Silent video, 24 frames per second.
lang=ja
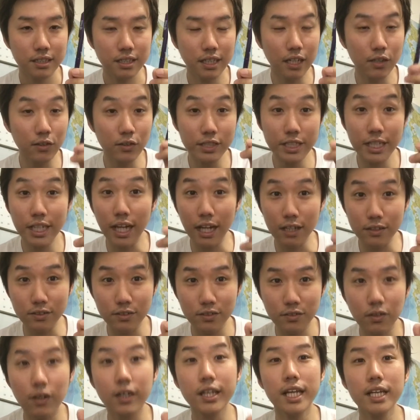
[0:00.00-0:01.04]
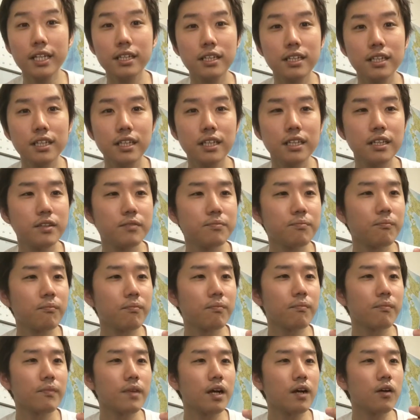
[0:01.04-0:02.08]
可能性があるとかね
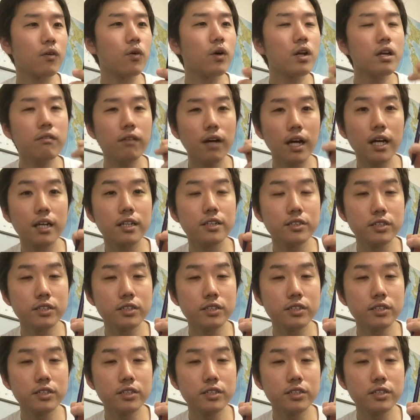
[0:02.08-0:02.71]
あこれは